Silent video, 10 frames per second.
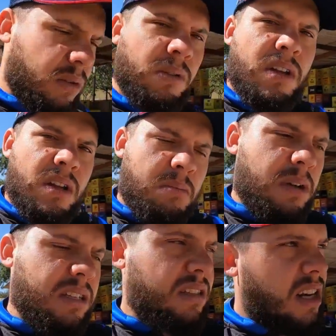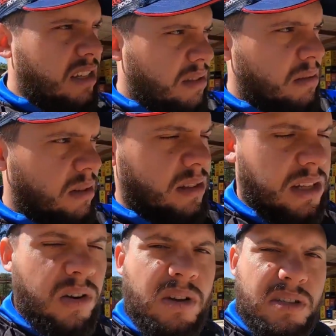Então, mais três
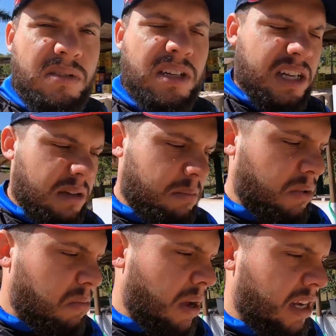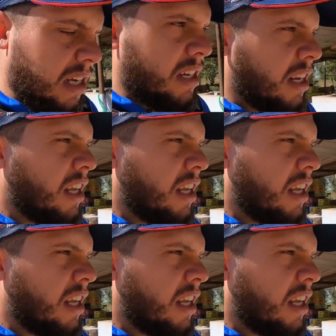negocinhos aqui, muito bacana,